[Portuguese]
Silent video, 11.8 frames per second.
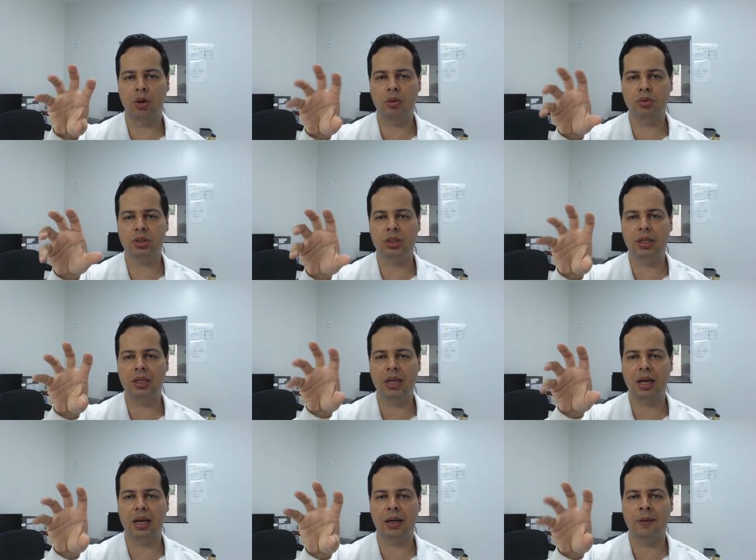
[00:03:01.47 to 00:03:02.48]
por
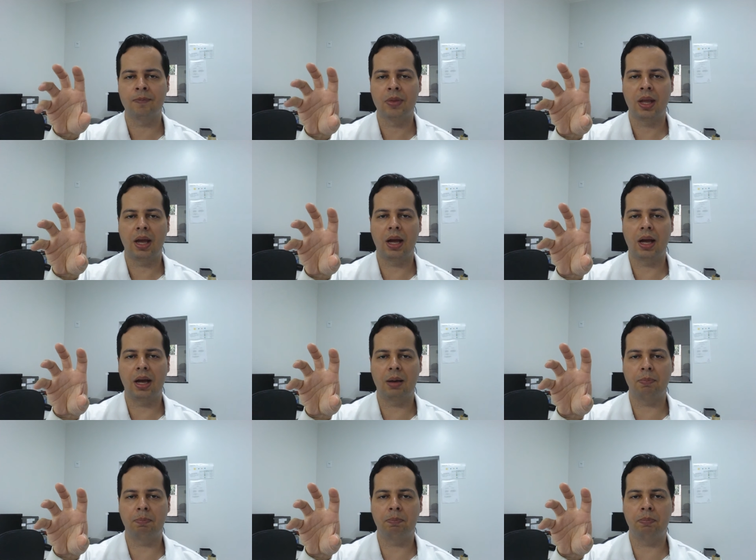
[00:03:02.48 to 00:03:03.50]
auxiliar
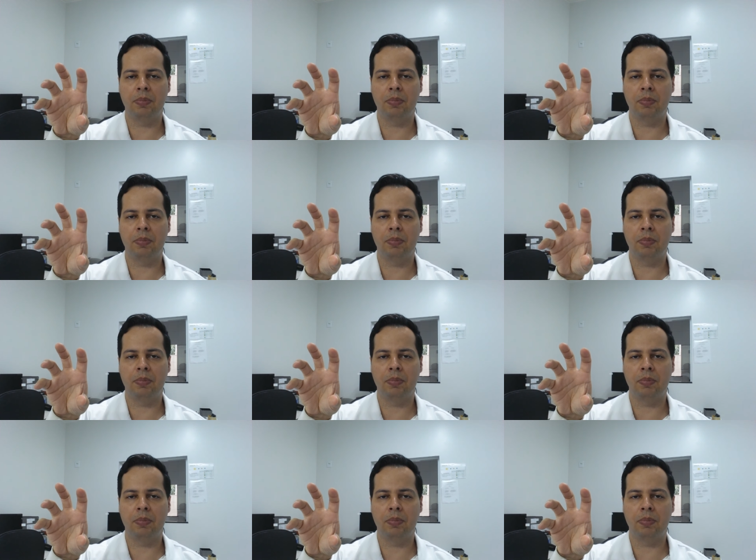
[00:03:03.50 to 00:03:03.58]
a,